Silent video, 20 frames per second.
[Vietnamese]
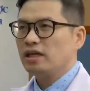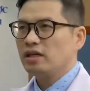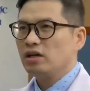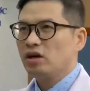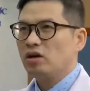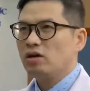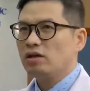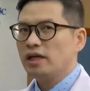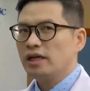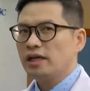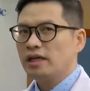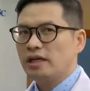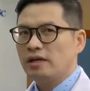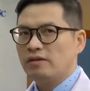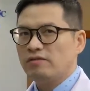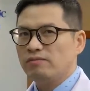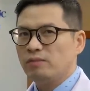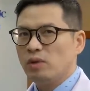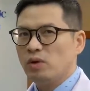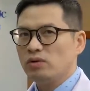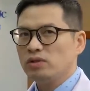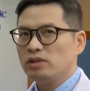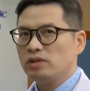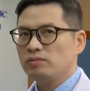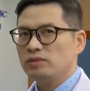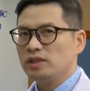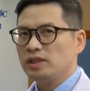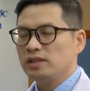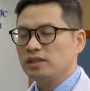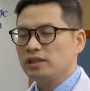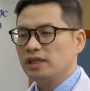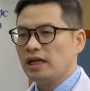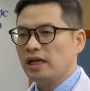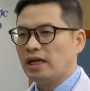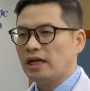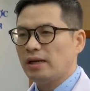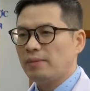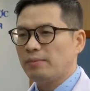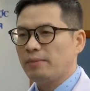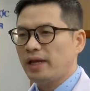Cái khó đây là mổ trong tình
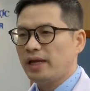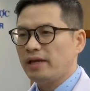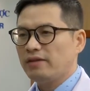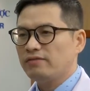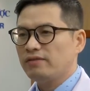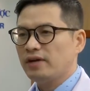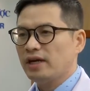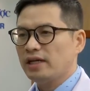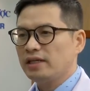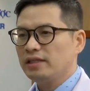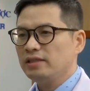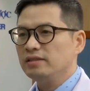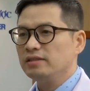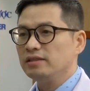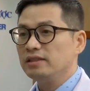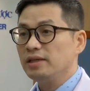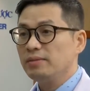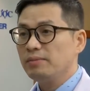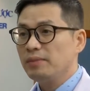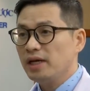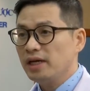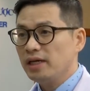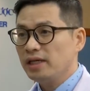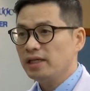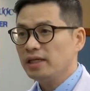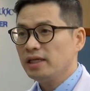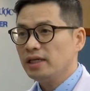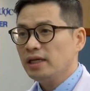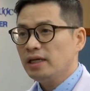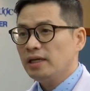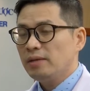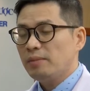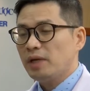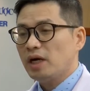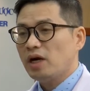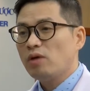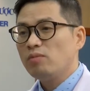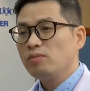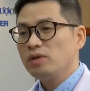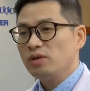trạng là mẹ phải được gây mê
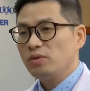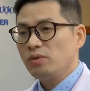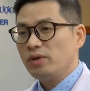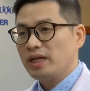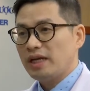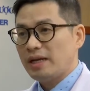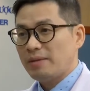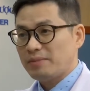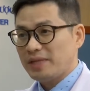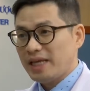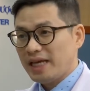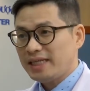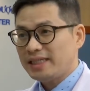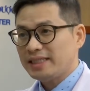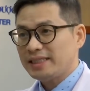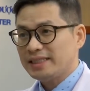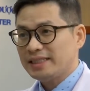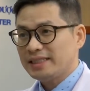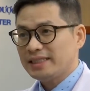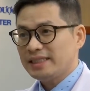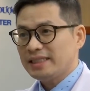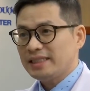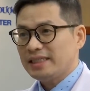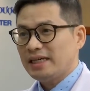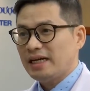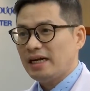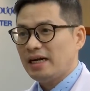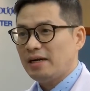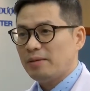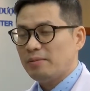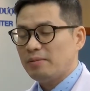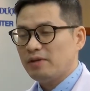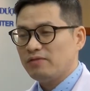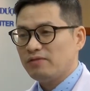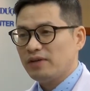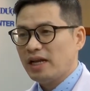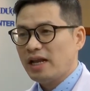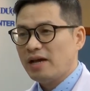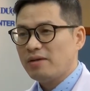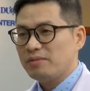mà không được quyền làm nhanh à,
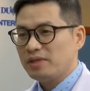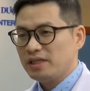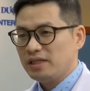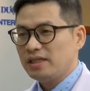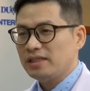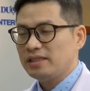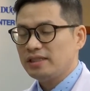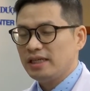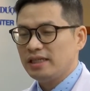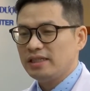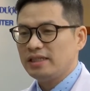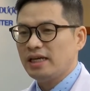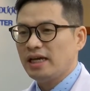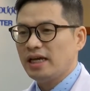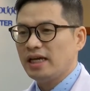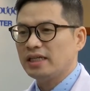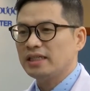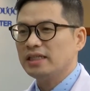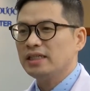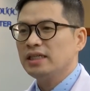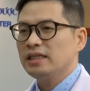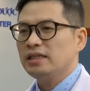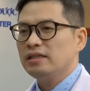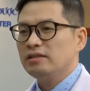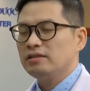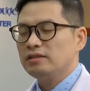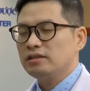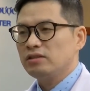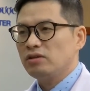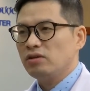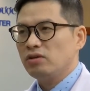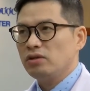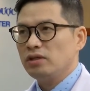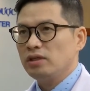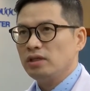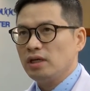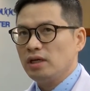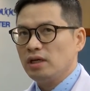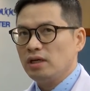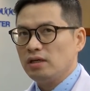mà phải làm rất là nhẹ nhàng
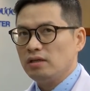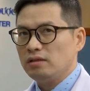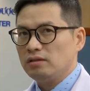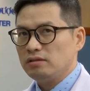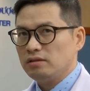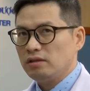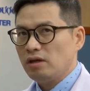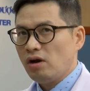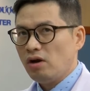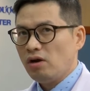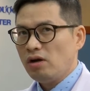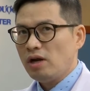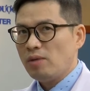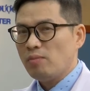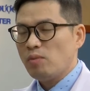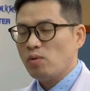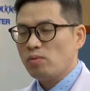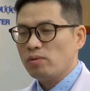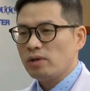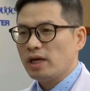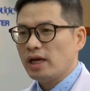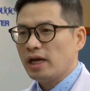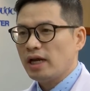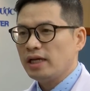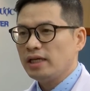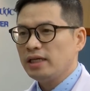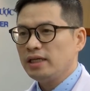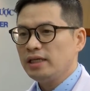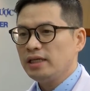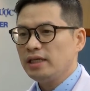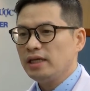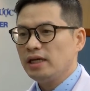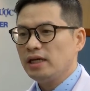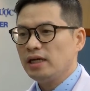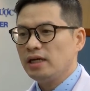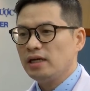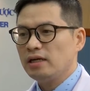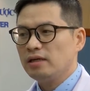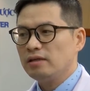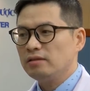rồi à, đó là một cái
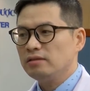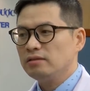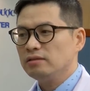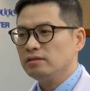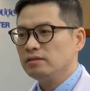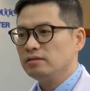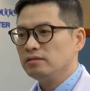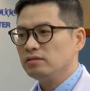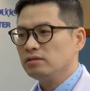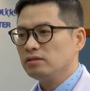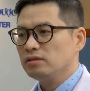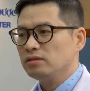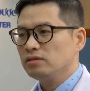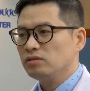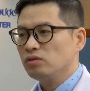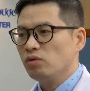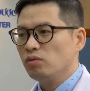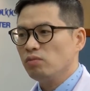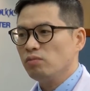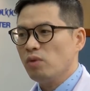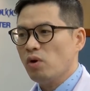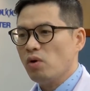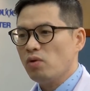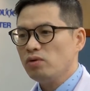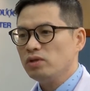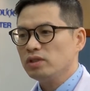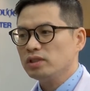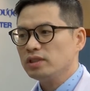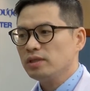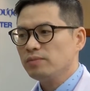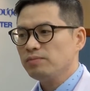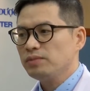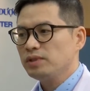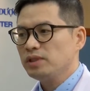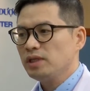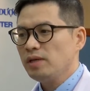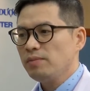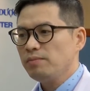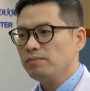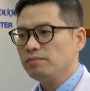à, cục mổ được sắp
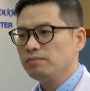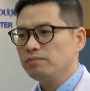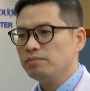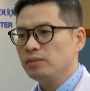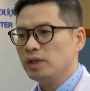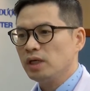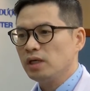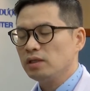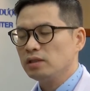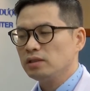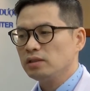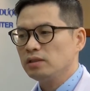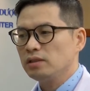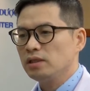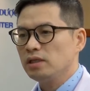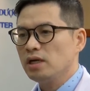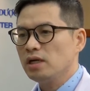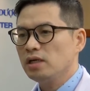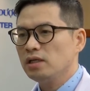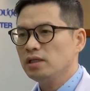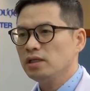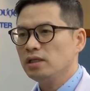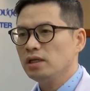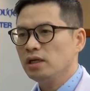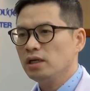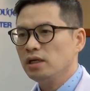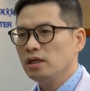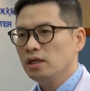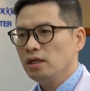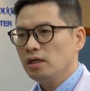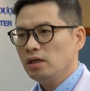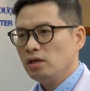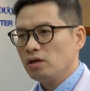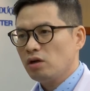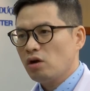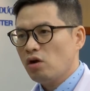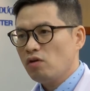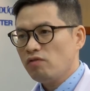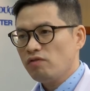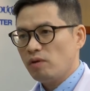xếp mà nơi à,
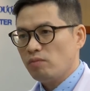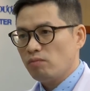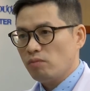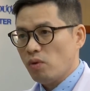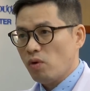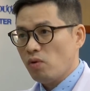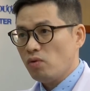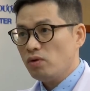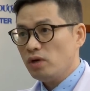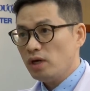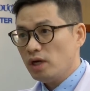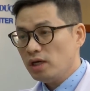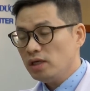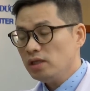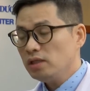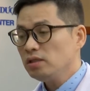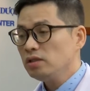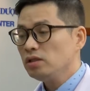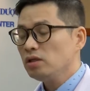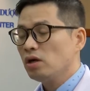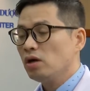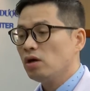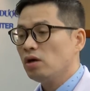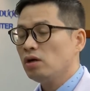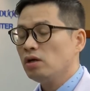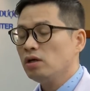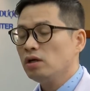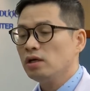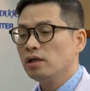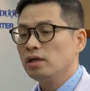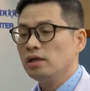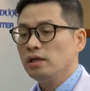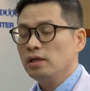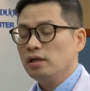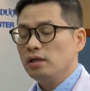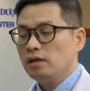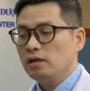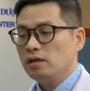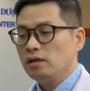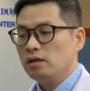có phòng mổ lớn có
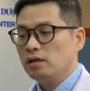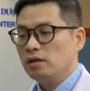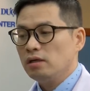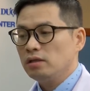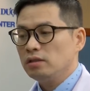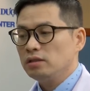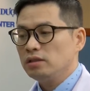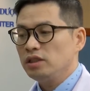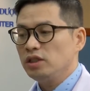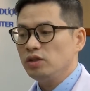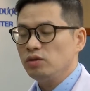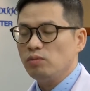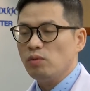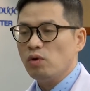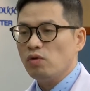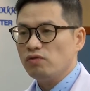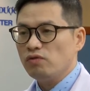à, nhiều